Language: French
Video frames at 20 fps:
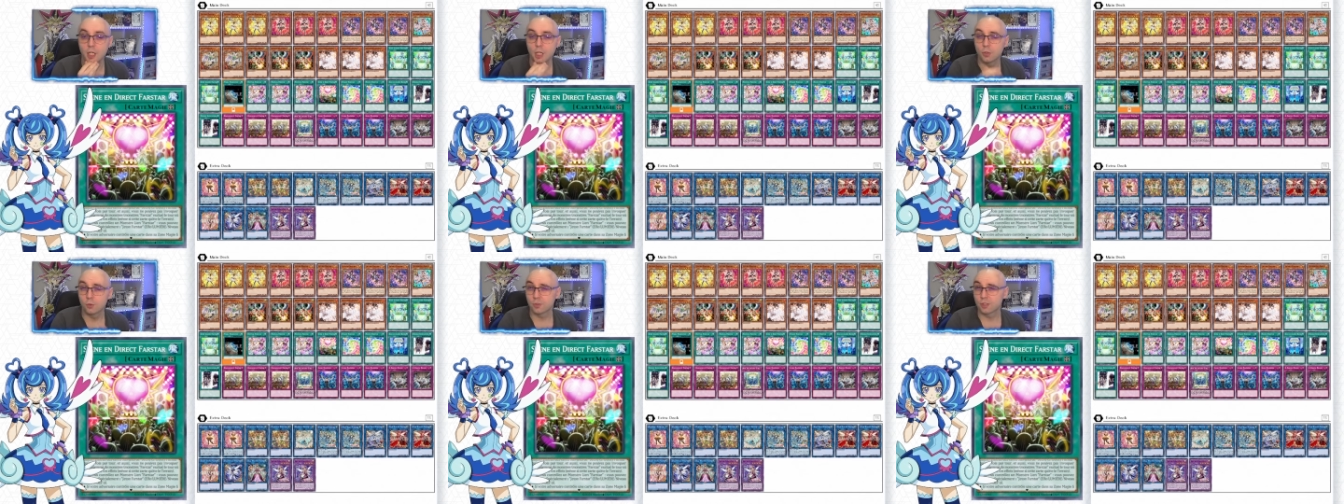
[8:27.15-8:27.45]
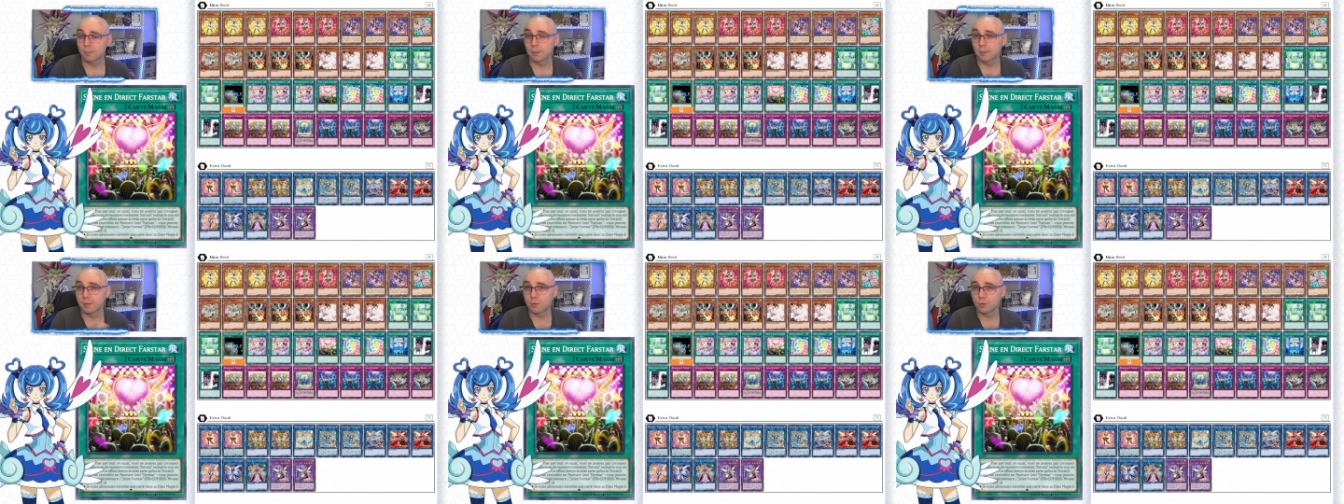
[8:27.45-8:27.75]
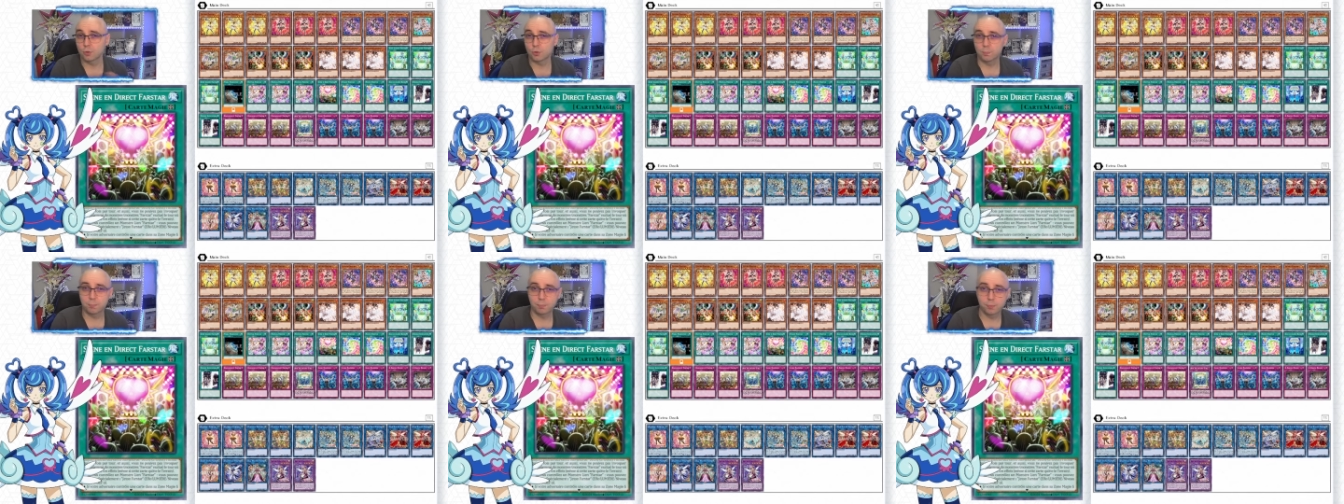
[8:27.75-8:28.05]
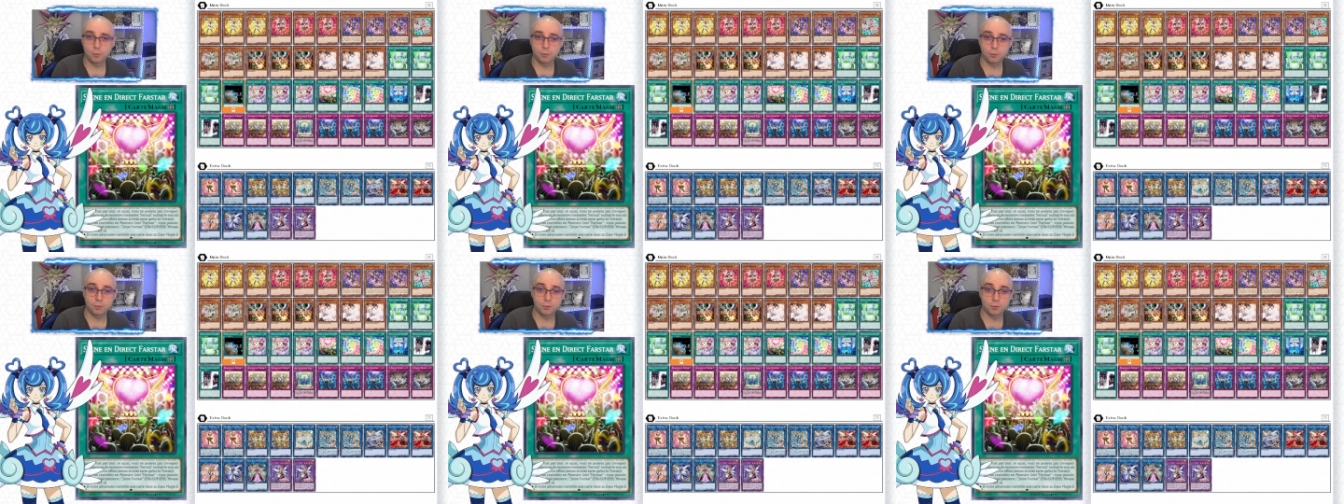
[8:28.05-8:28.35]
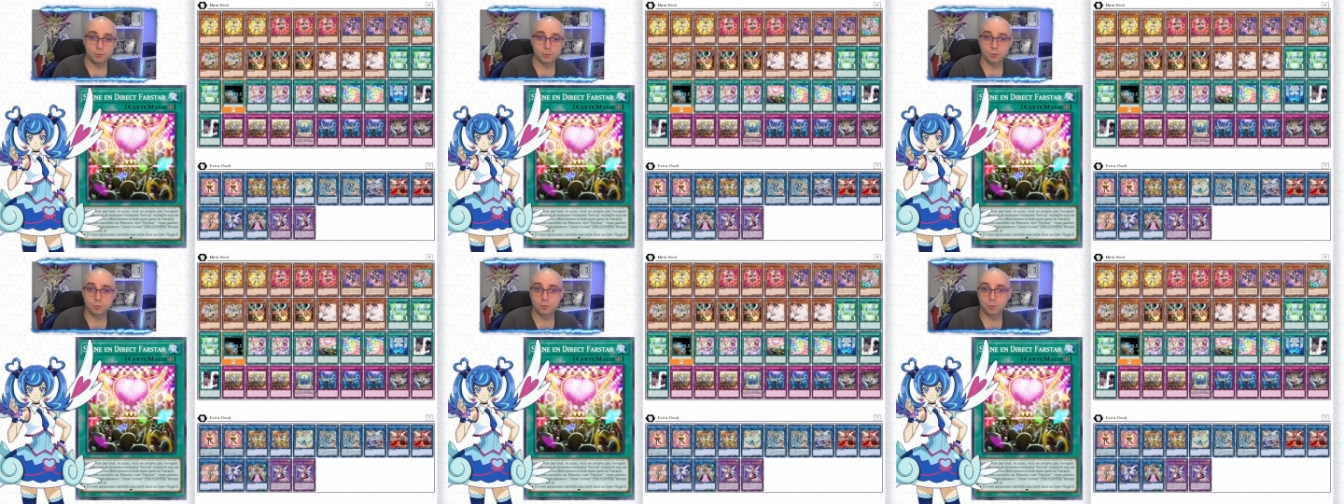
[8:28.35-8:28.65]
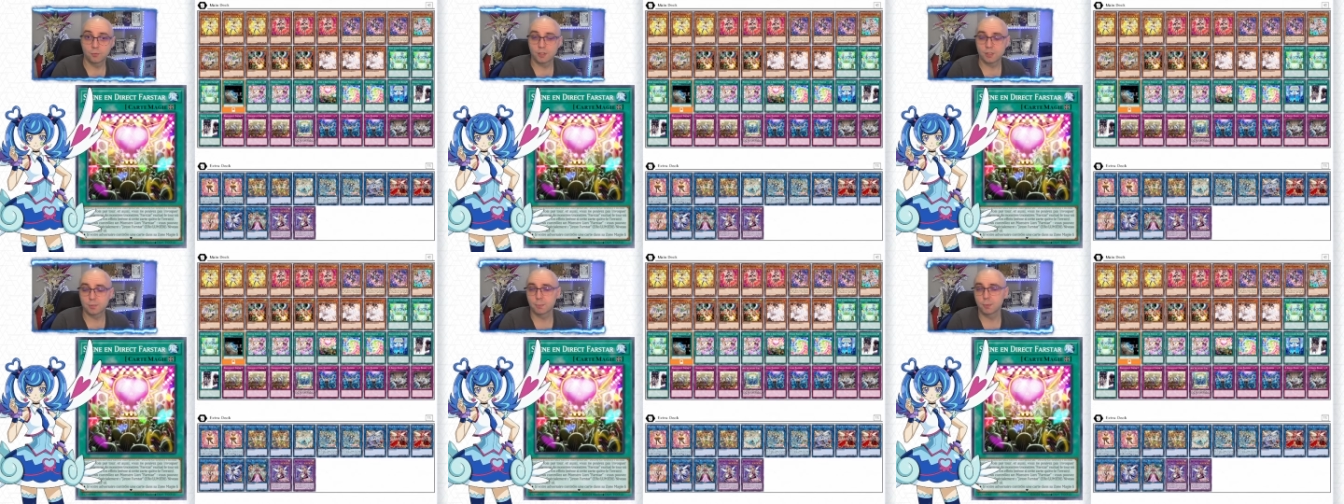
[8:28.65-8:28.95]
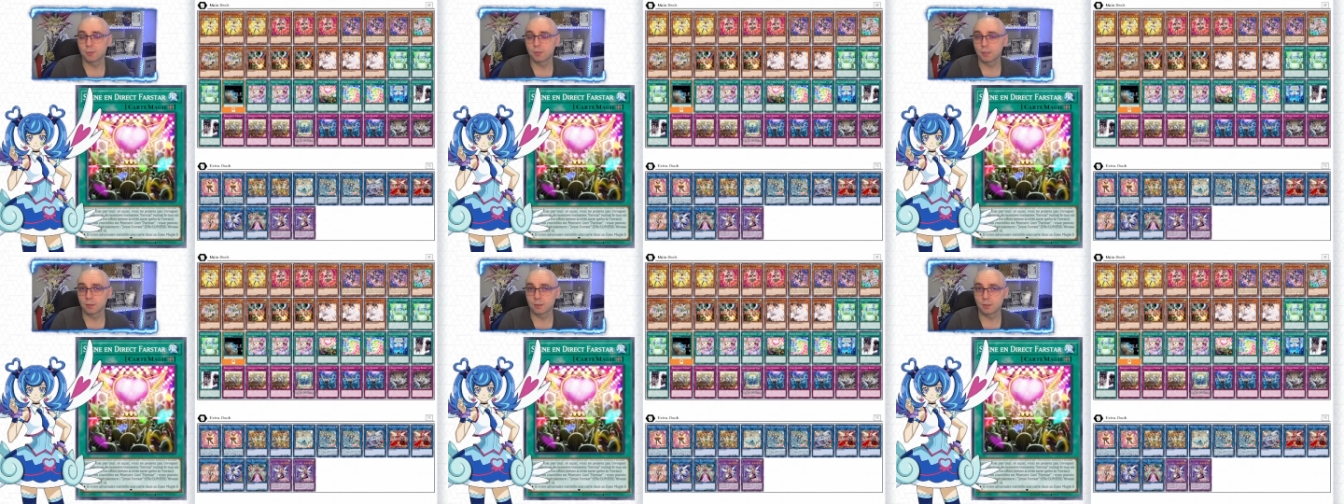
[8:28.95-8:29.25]
Donc ça permet de, spawn, de, faire
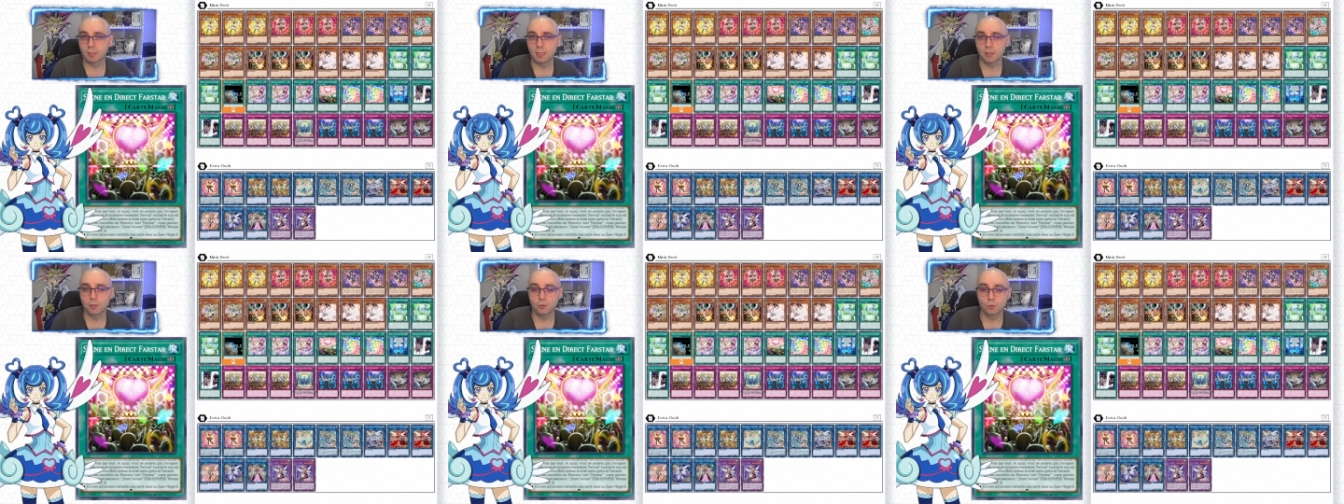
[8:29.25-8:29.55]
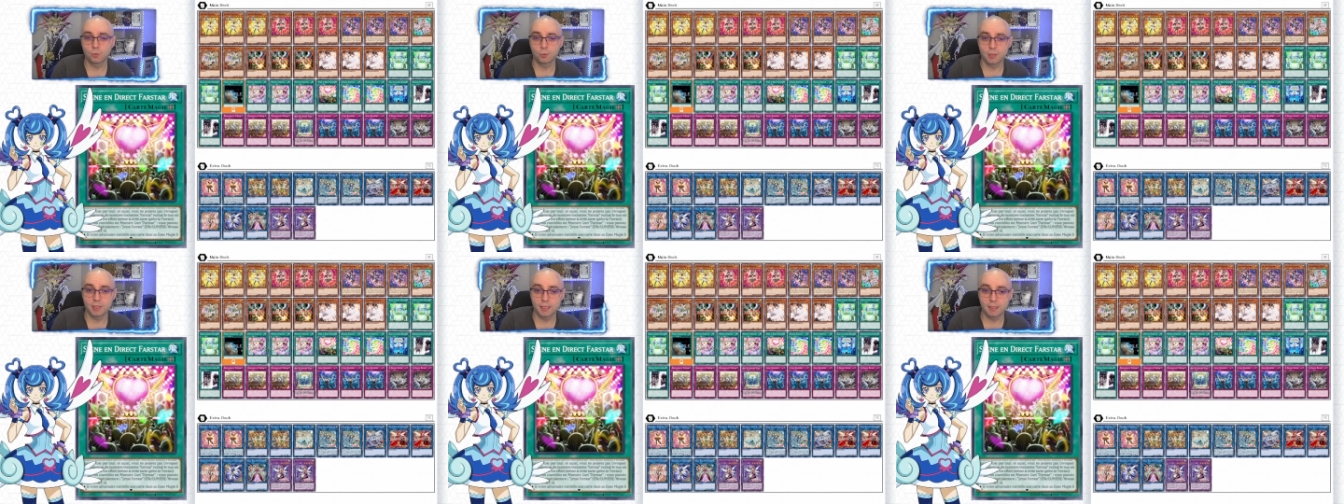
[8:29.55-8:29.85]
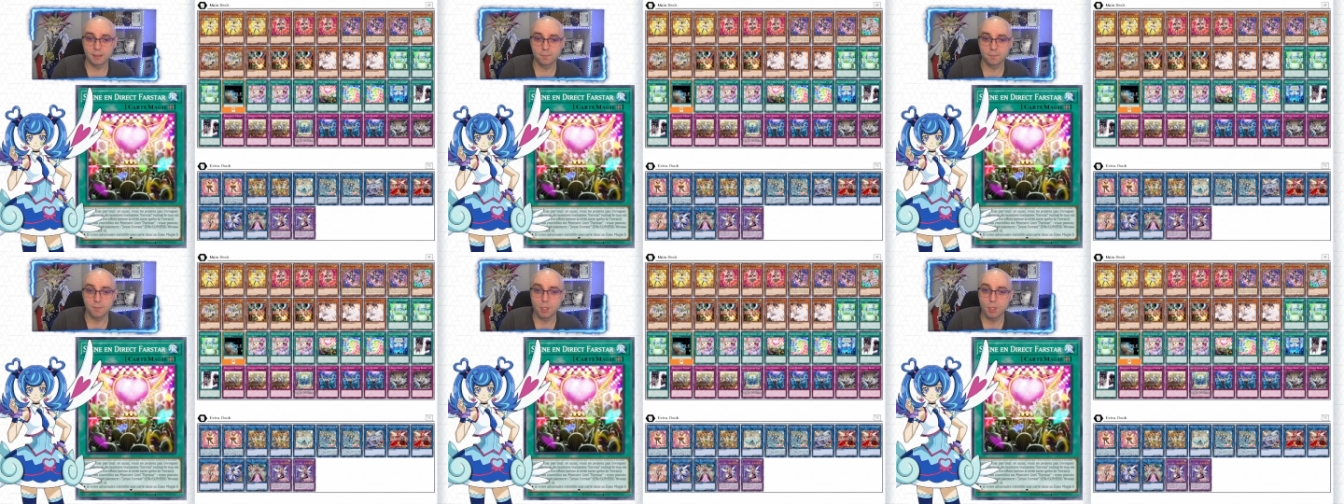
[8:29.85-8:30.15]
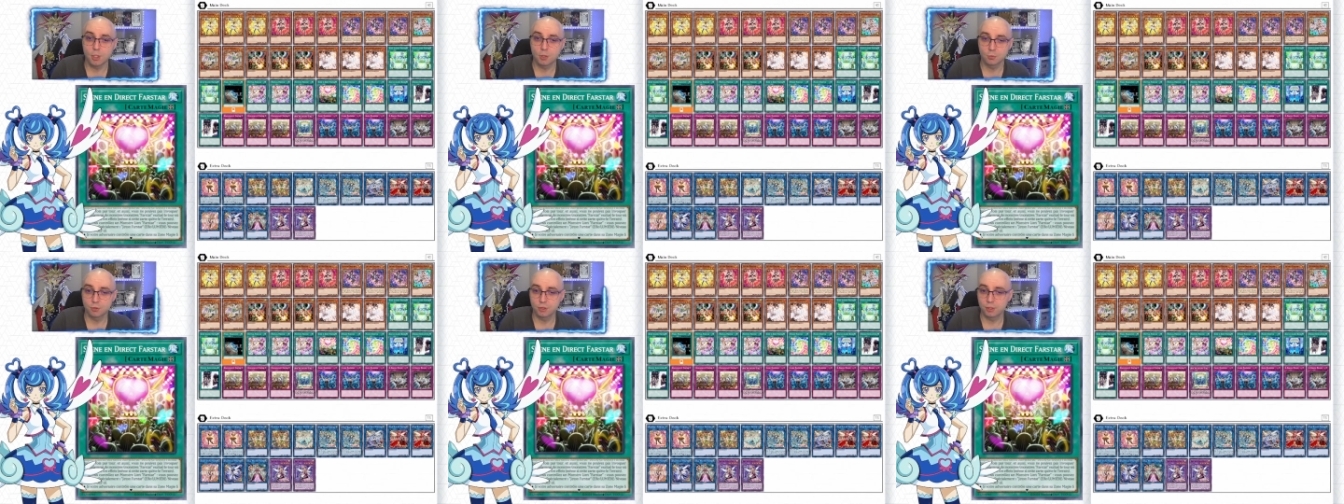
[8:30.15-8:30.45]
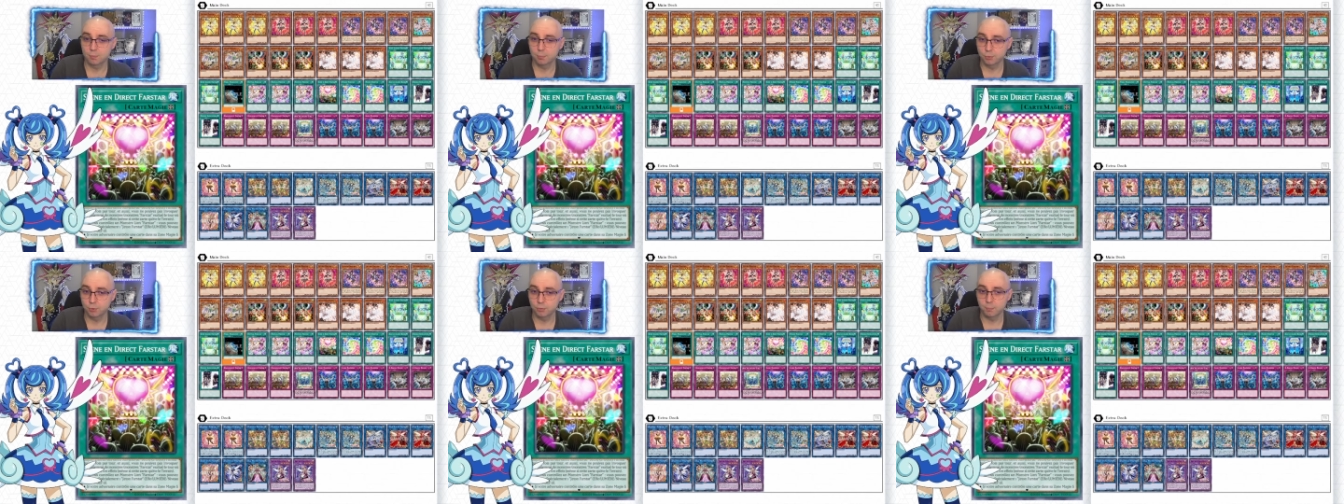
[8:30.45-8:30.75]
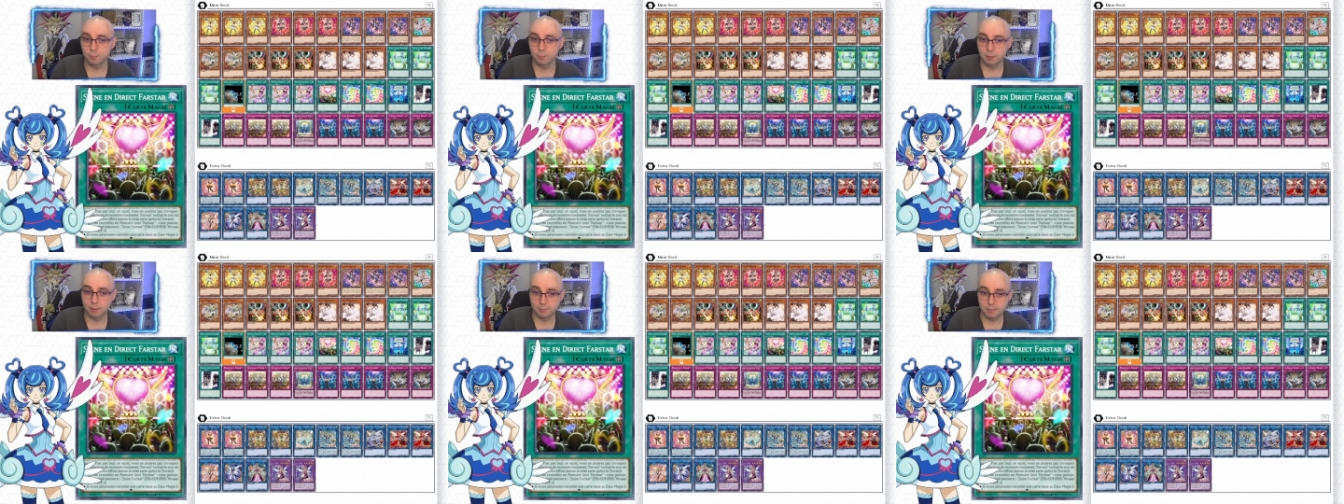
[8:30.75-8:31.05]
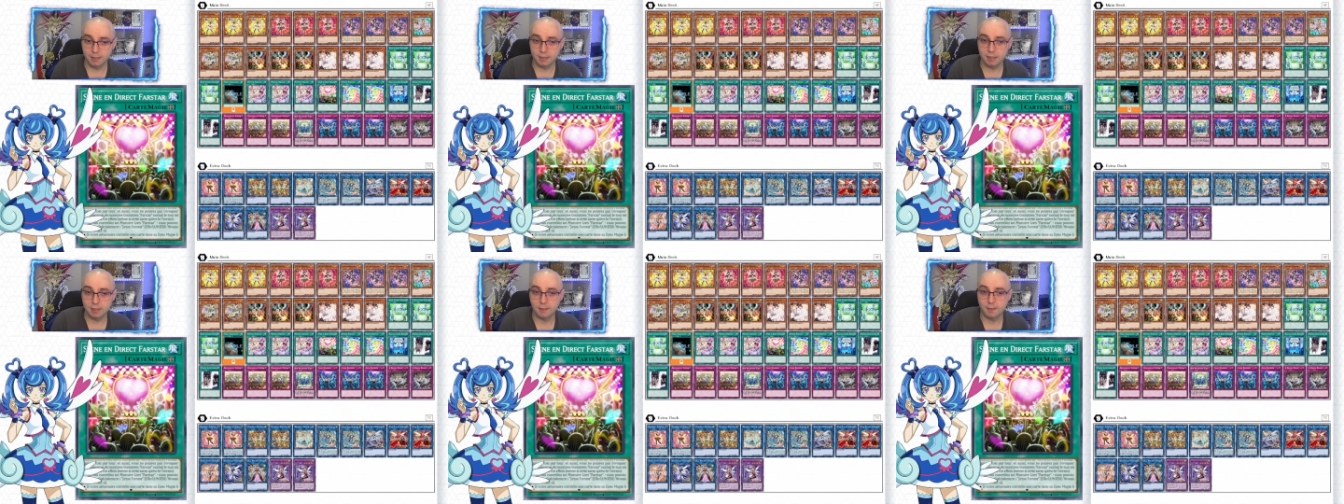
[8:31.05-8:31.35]
spawn euh, quelques tokens, c'est plutôt pas
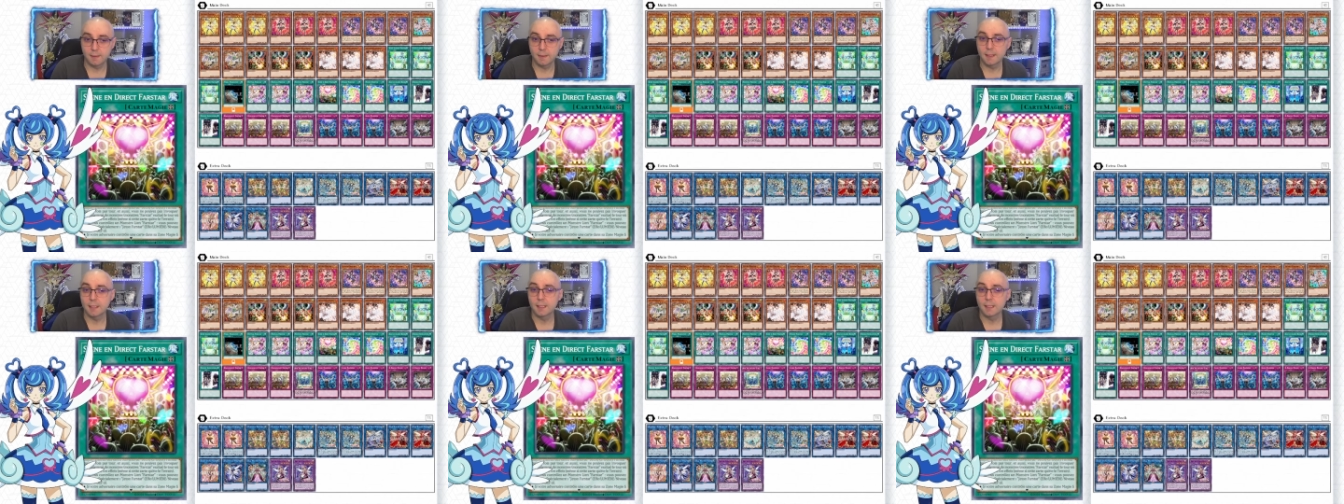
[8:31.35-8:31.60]
mal.